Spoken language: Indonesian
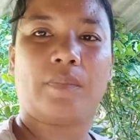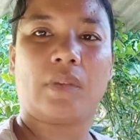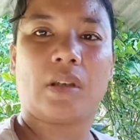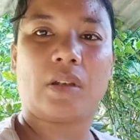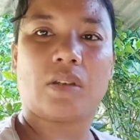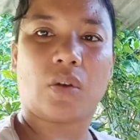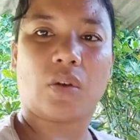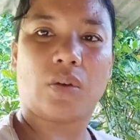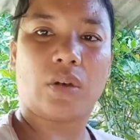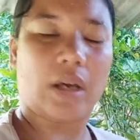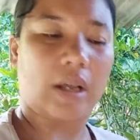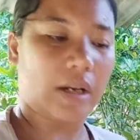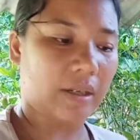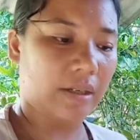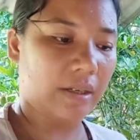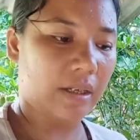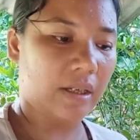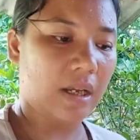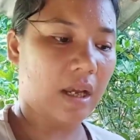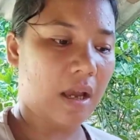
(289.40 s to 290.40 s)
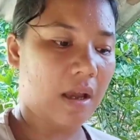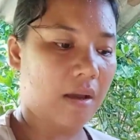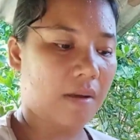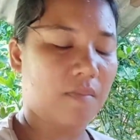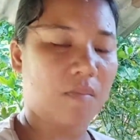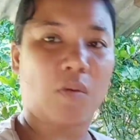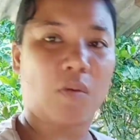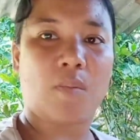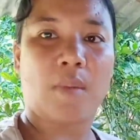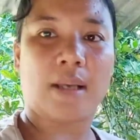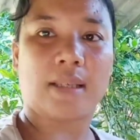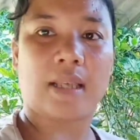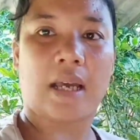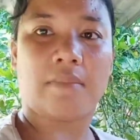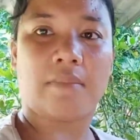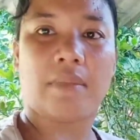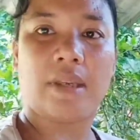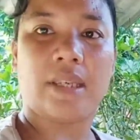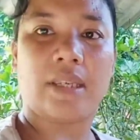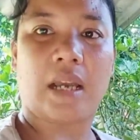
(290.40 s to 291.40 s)
saudara dia mau masak
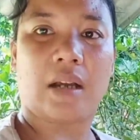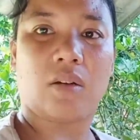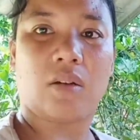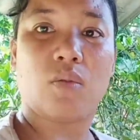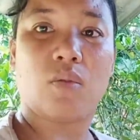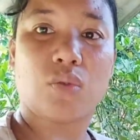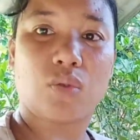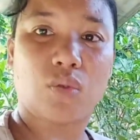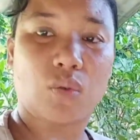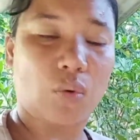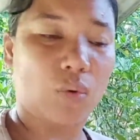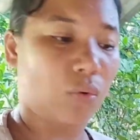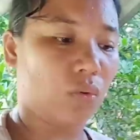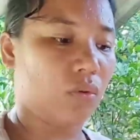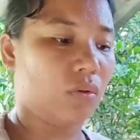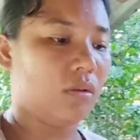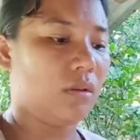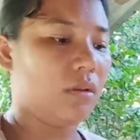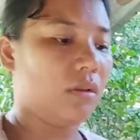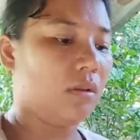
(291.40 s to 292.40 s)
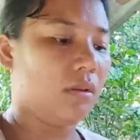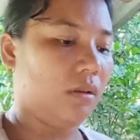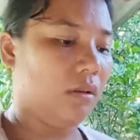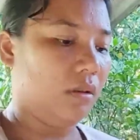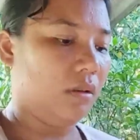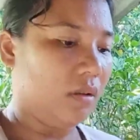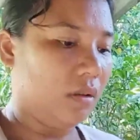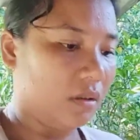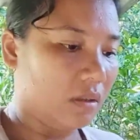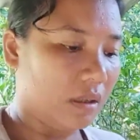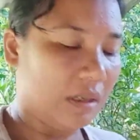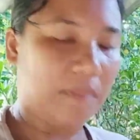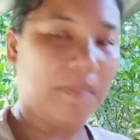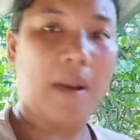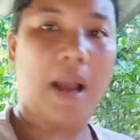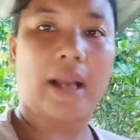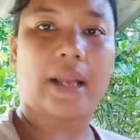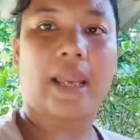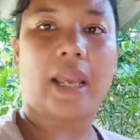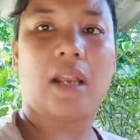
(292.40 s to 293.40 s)
minyak kusuk
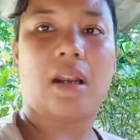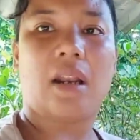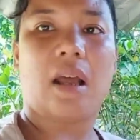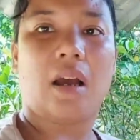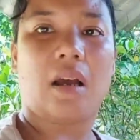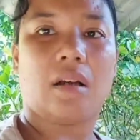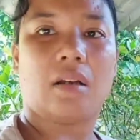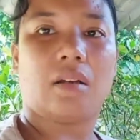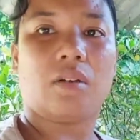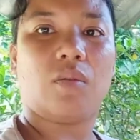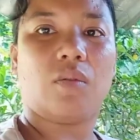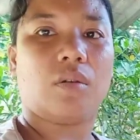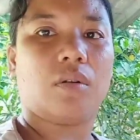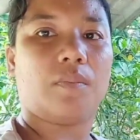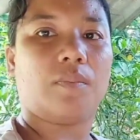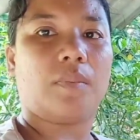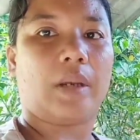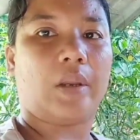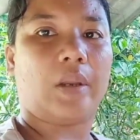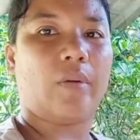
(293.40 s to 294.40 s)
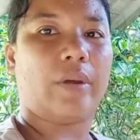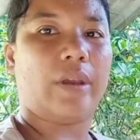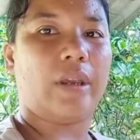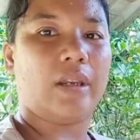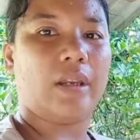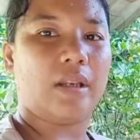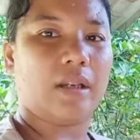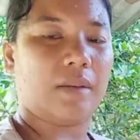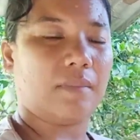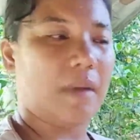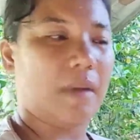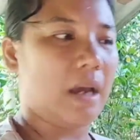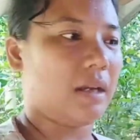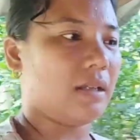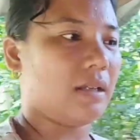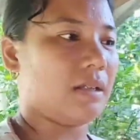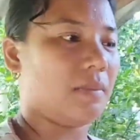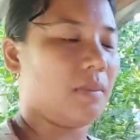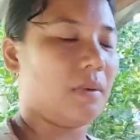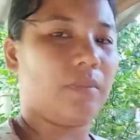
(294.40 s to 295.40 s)
dipakailah uang oh, um, periuk ini kemari
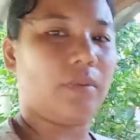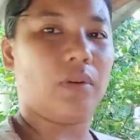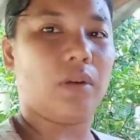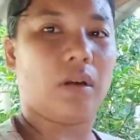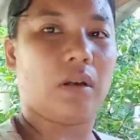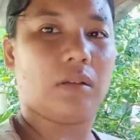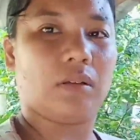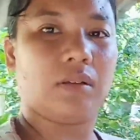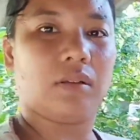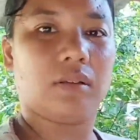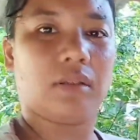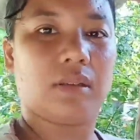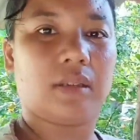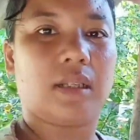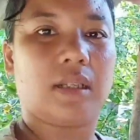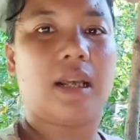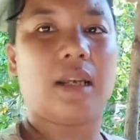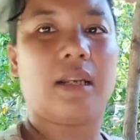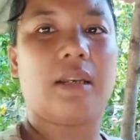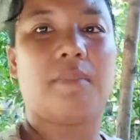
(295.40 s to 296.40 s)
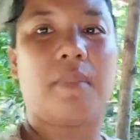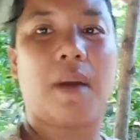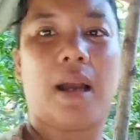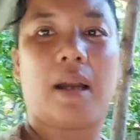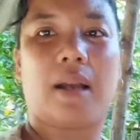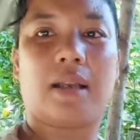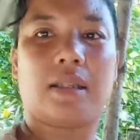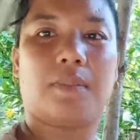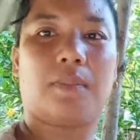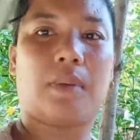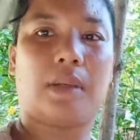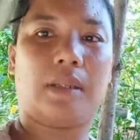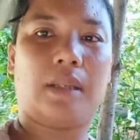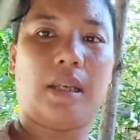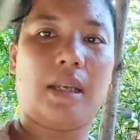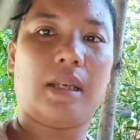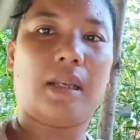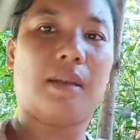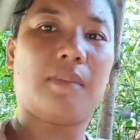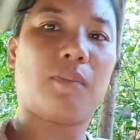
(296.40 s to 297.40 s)
sahabat bida setelah dipakai
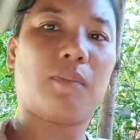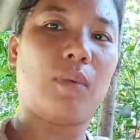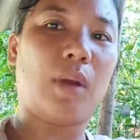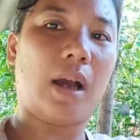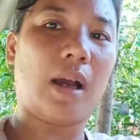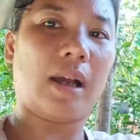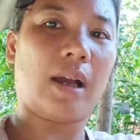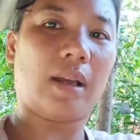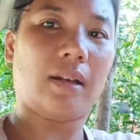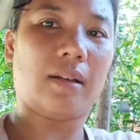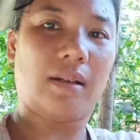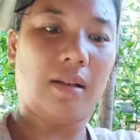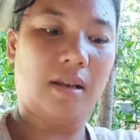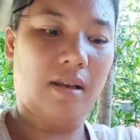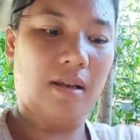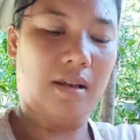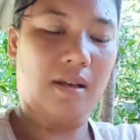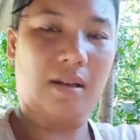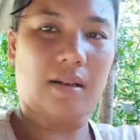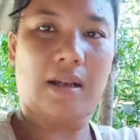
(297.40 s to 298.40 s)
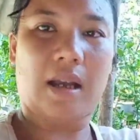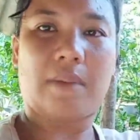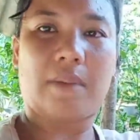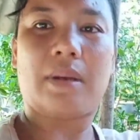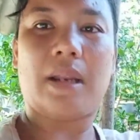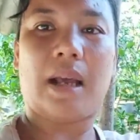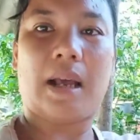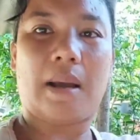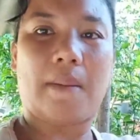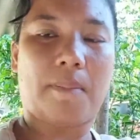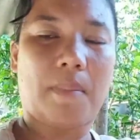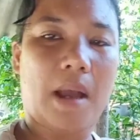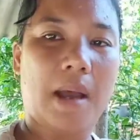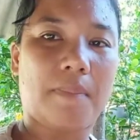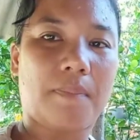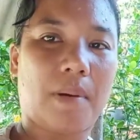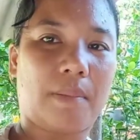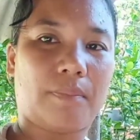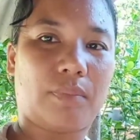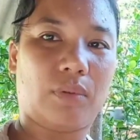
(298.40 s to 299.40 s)
seperti ini pulang kan nggak bilang
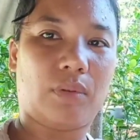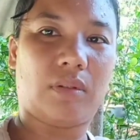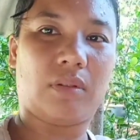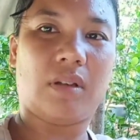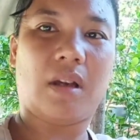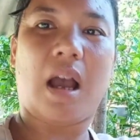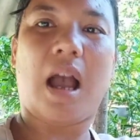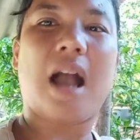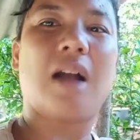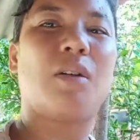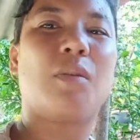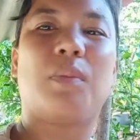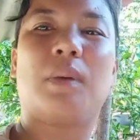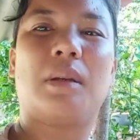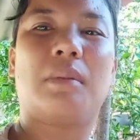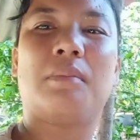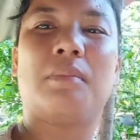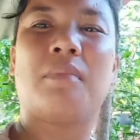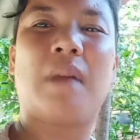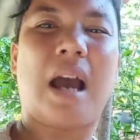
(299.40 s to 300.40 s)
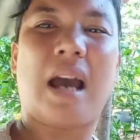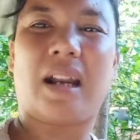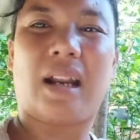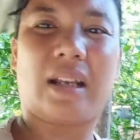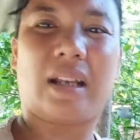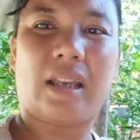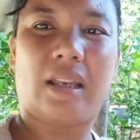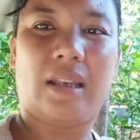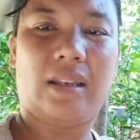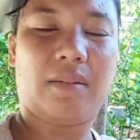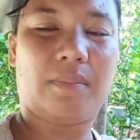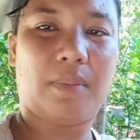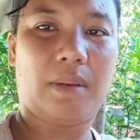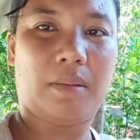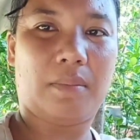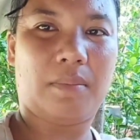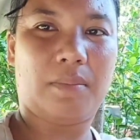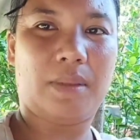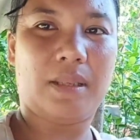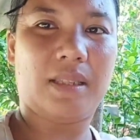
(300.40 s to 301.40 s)
apa-apa pun aku paling marah kayak gini
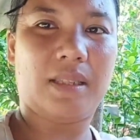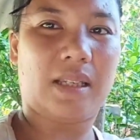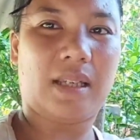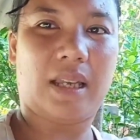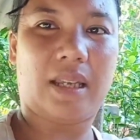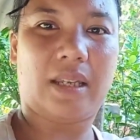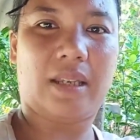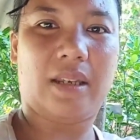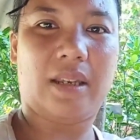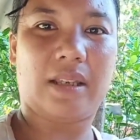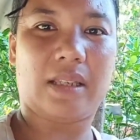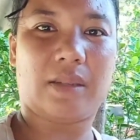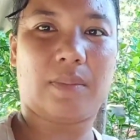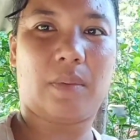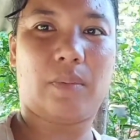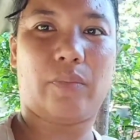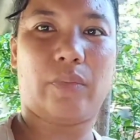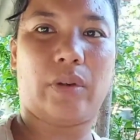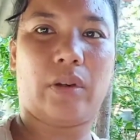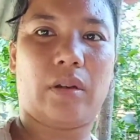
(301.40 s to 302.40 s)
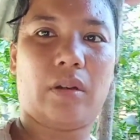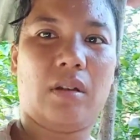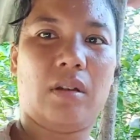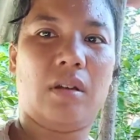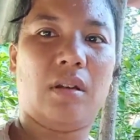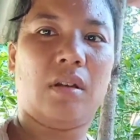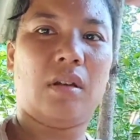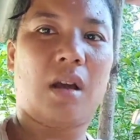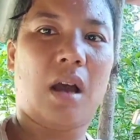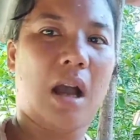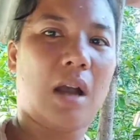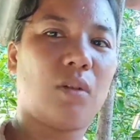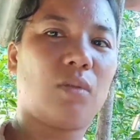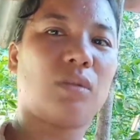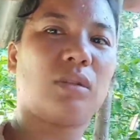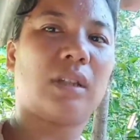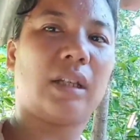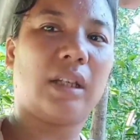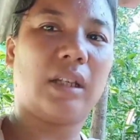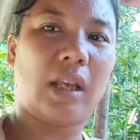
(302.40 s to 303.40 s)
paling benci kayak gini ya sahabat bida aku
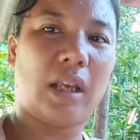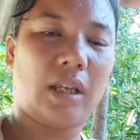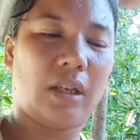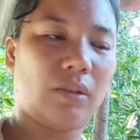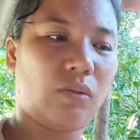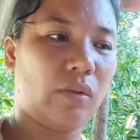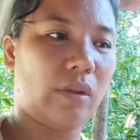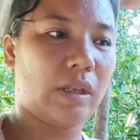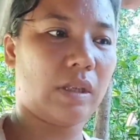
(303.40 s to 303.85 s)
sering kayak gitu ya